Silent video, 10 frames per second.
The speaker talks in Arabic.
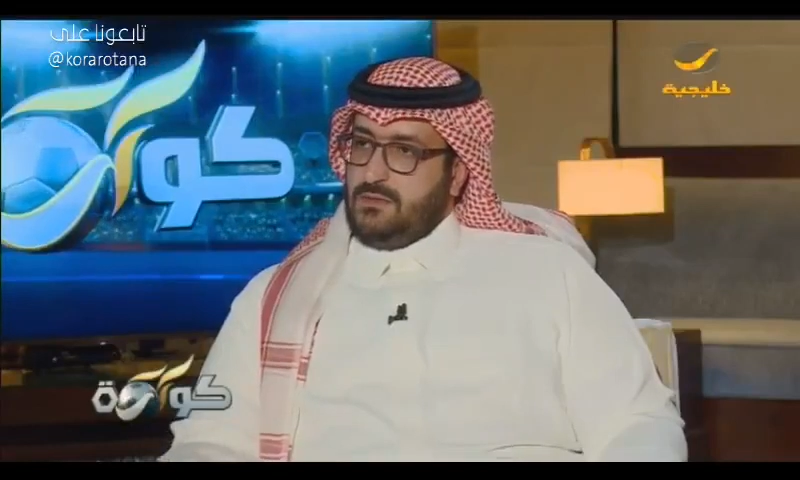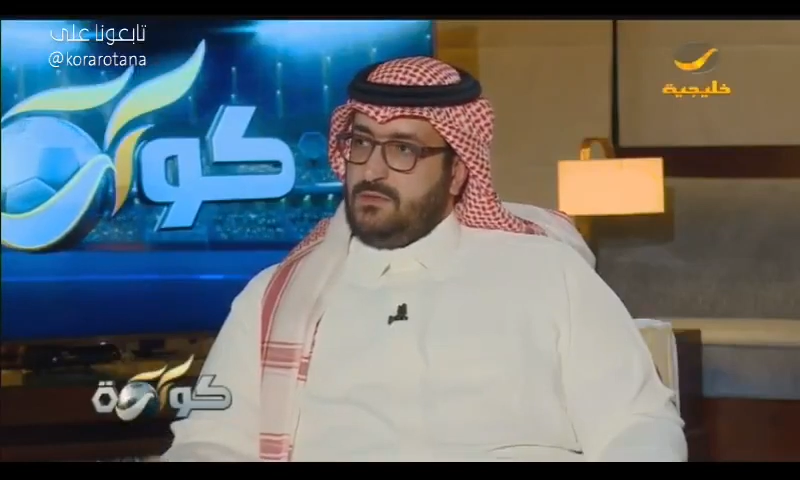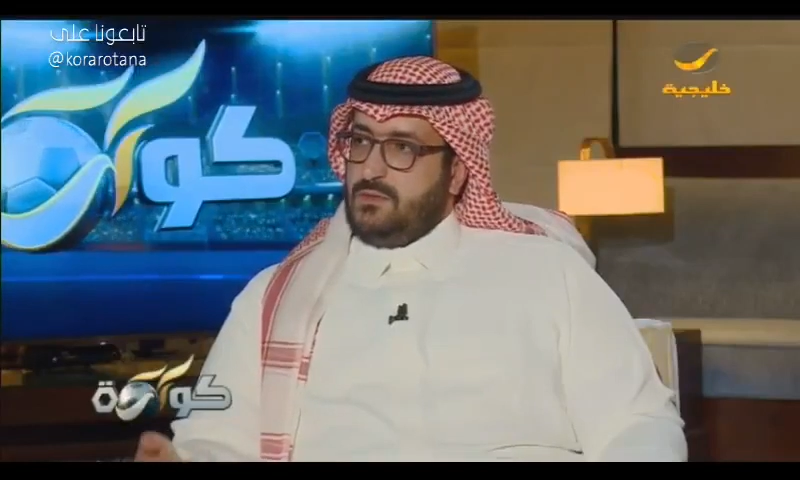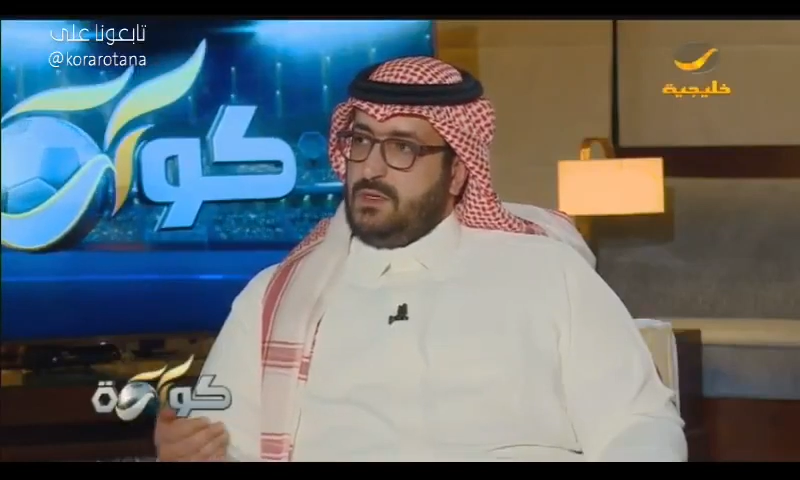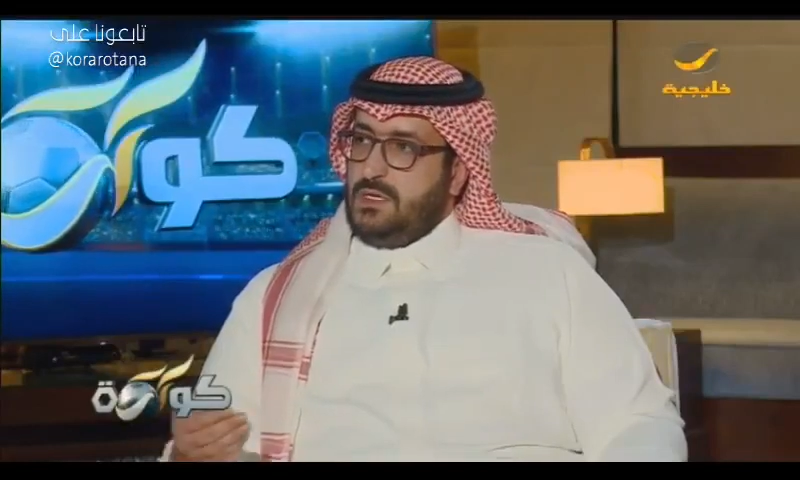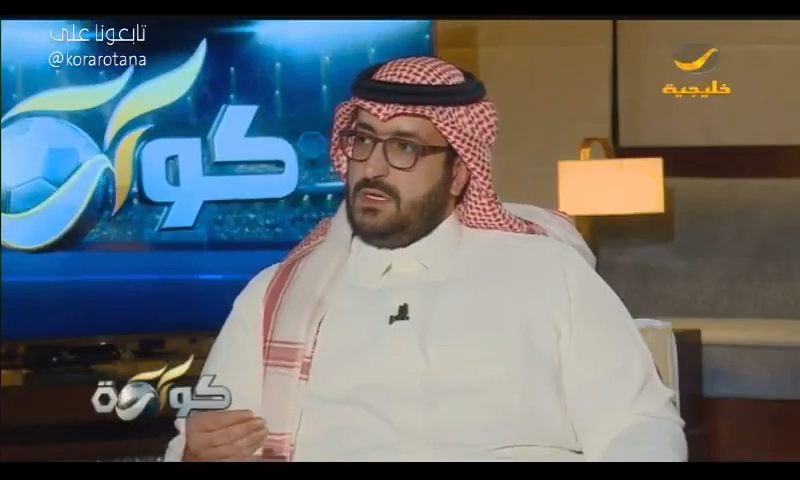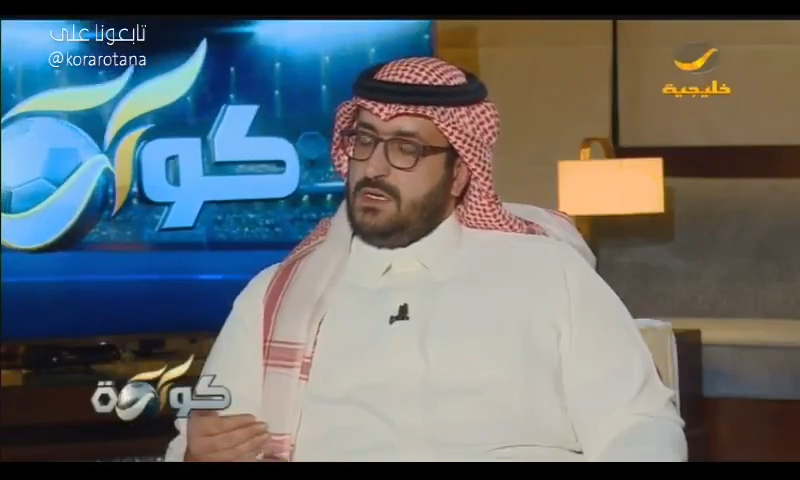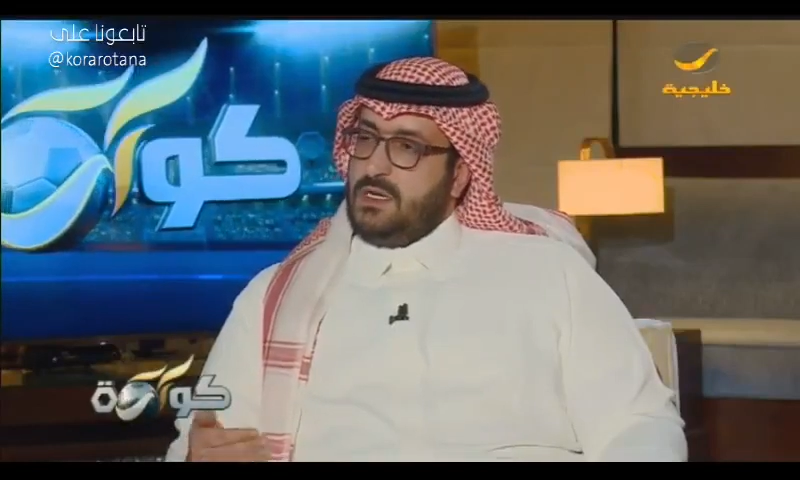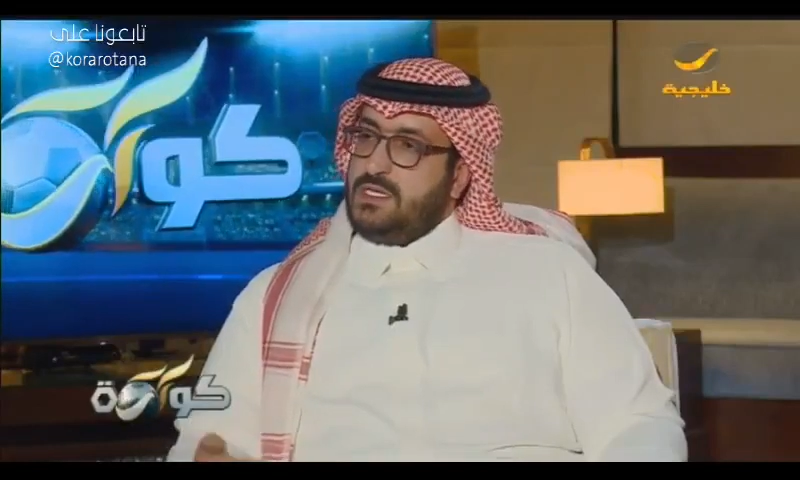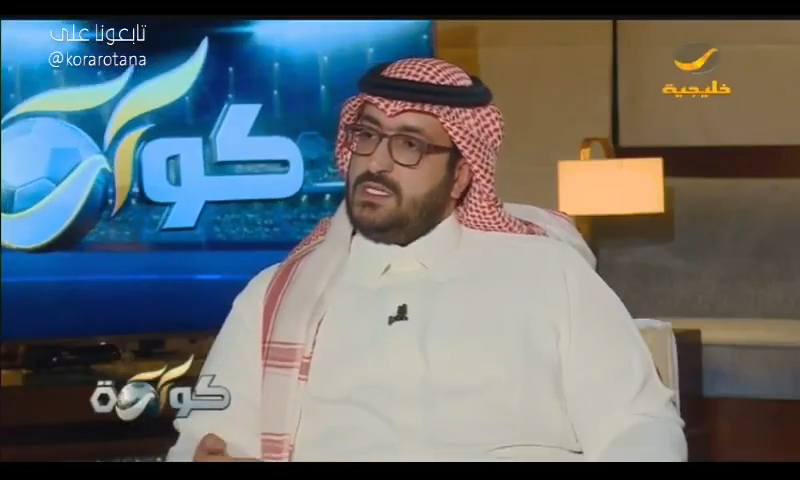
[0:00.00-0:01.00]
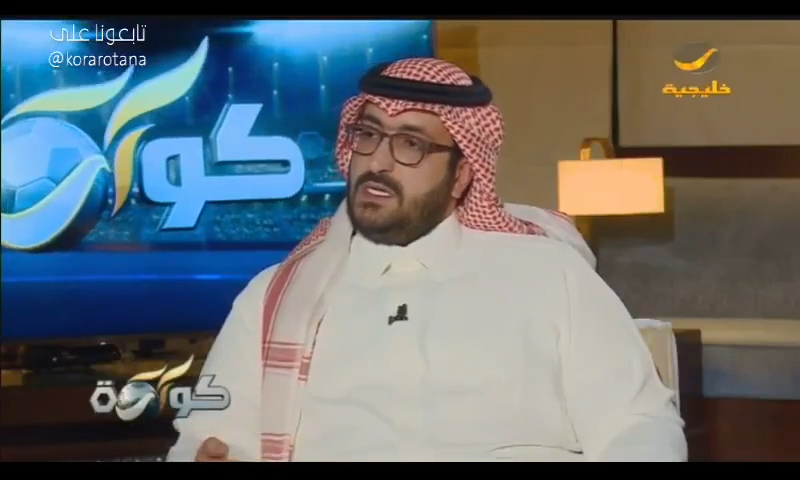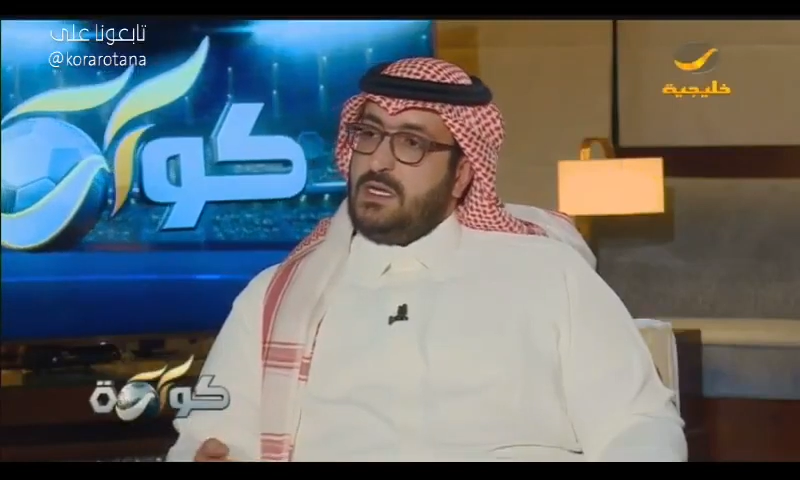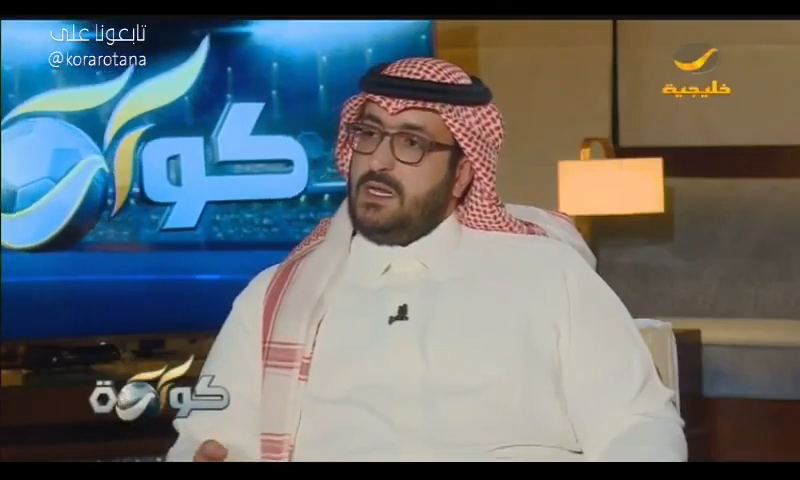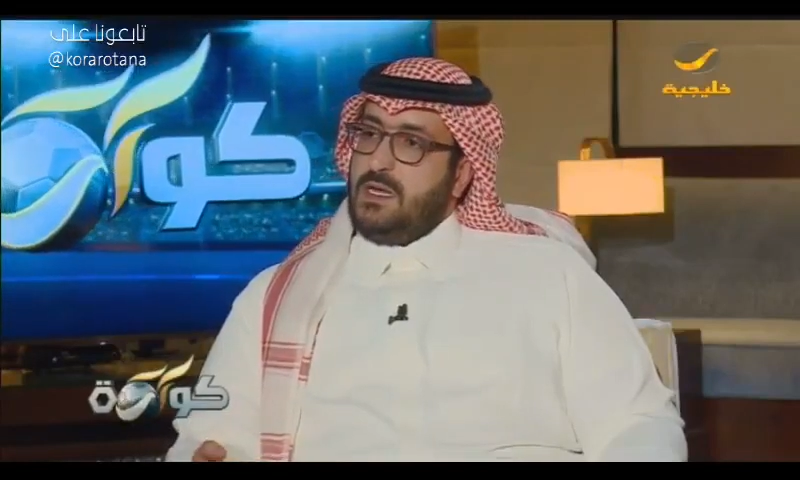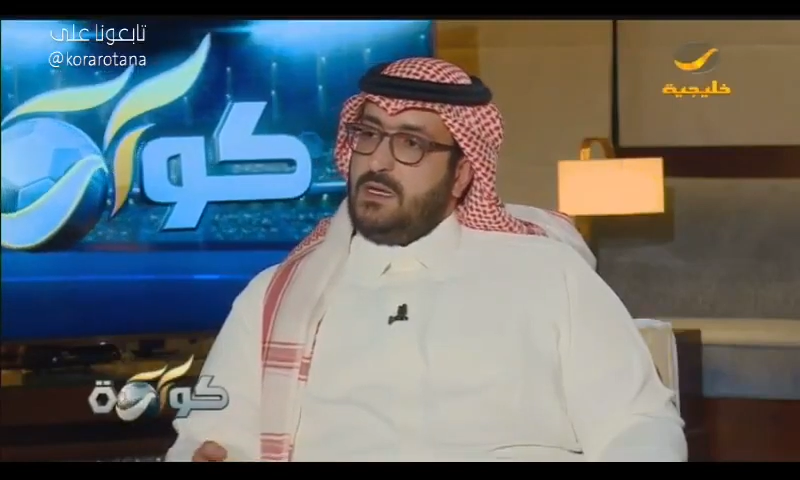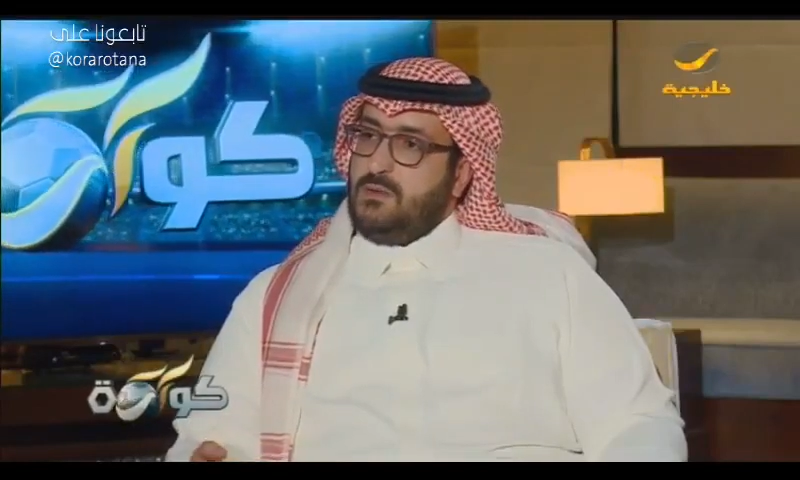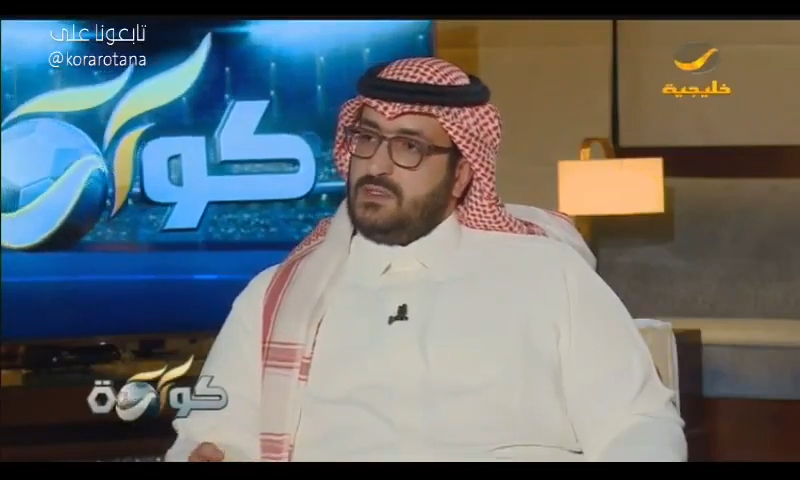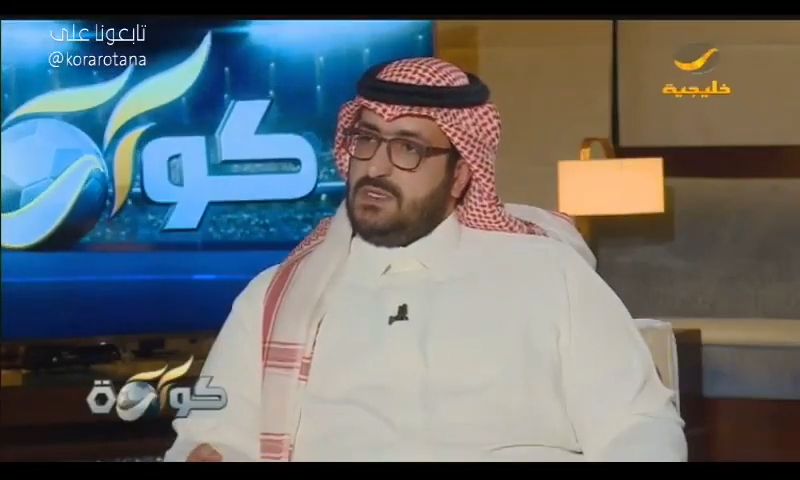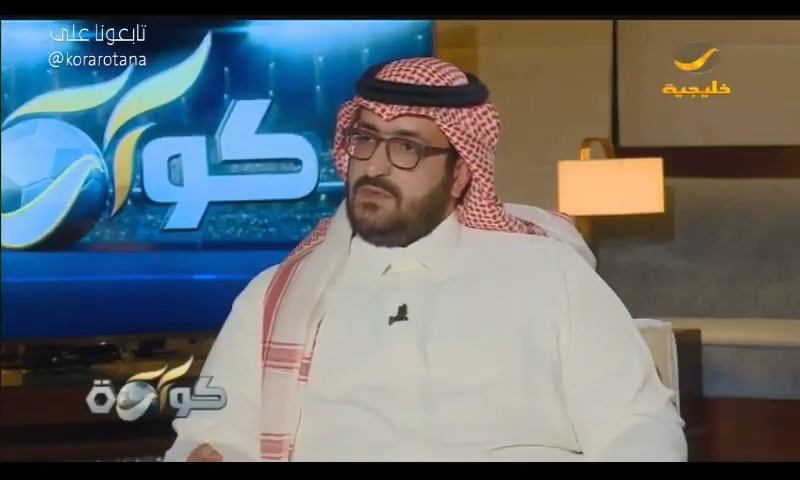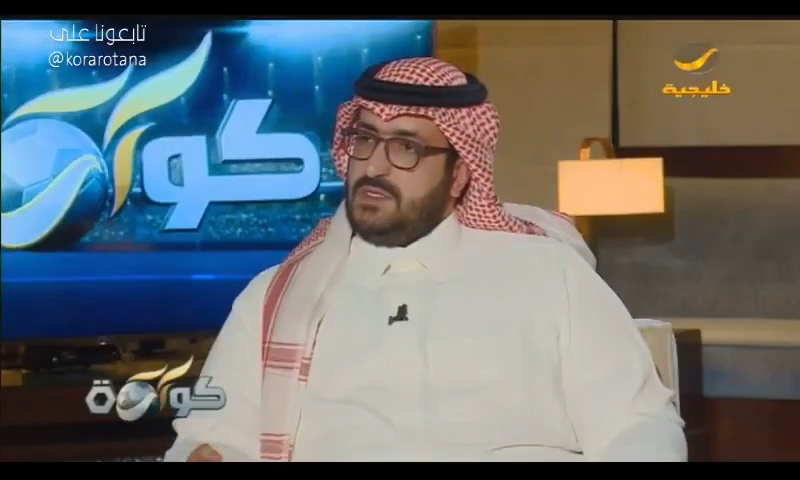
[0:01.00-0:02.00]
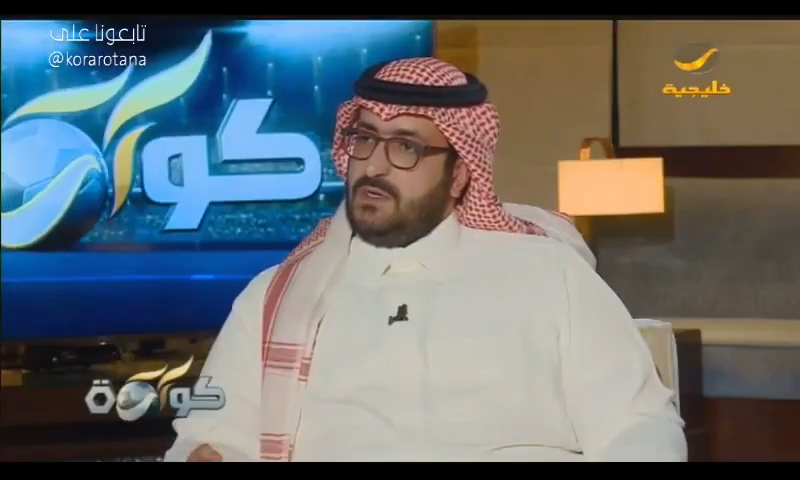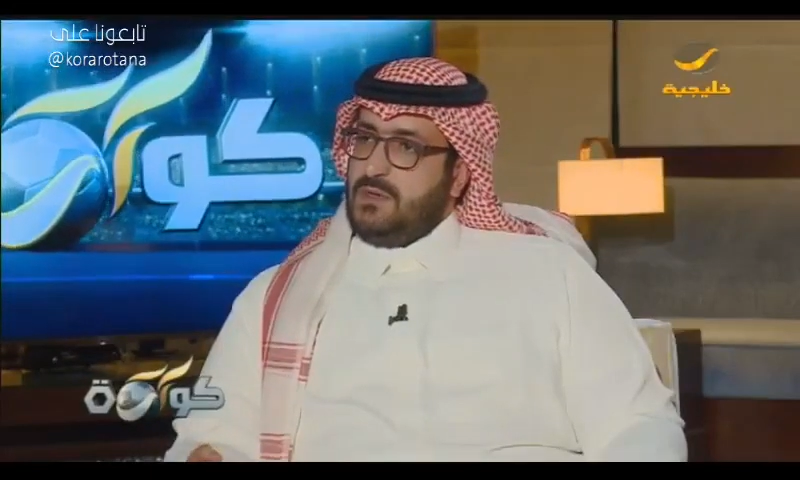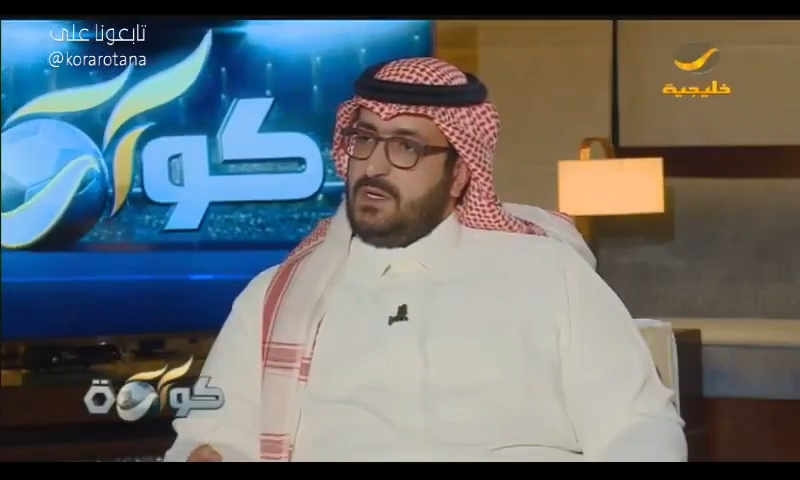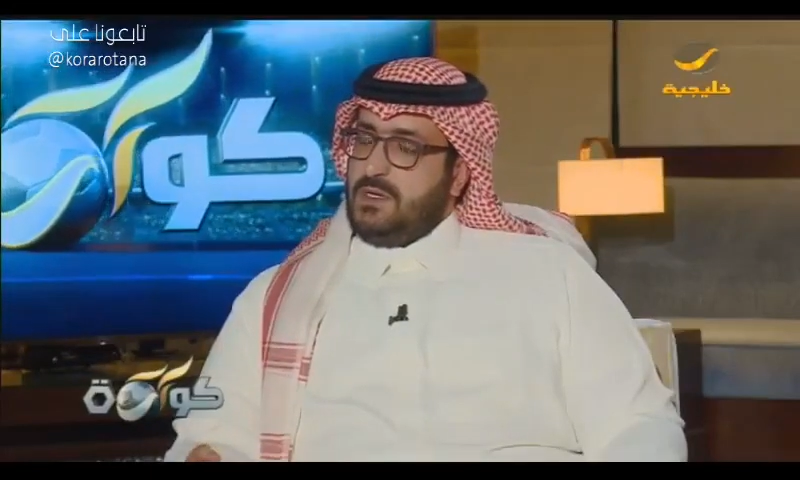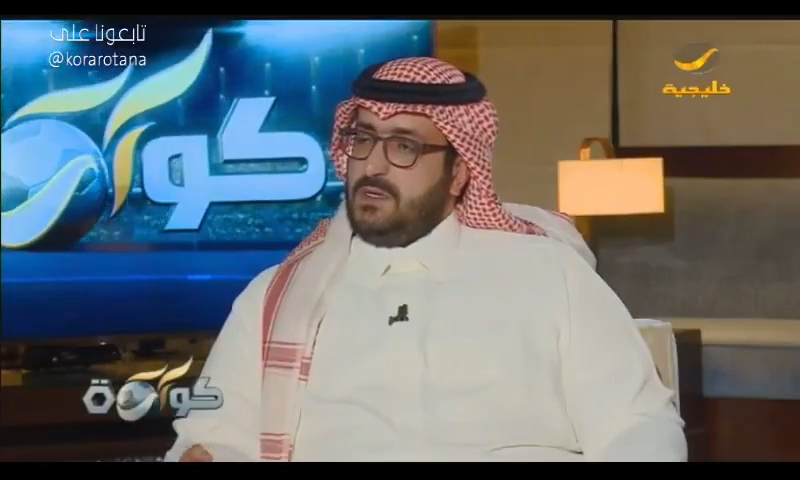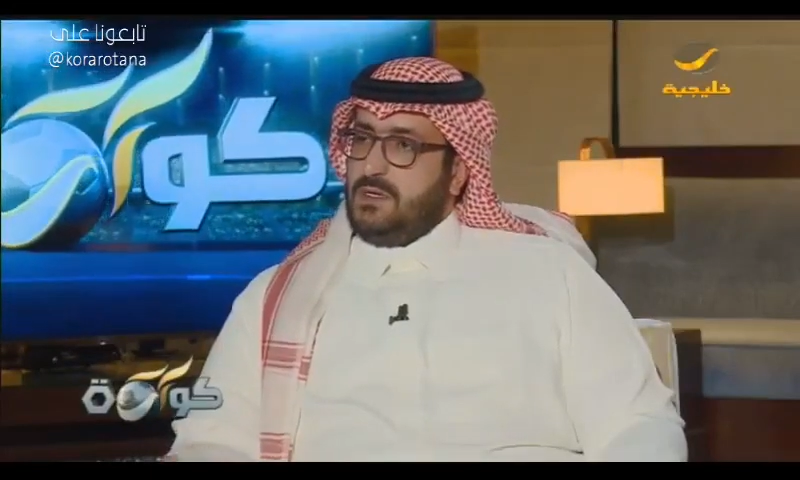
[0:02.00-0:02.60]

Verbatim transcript: والناشئين الان وصيف الدوري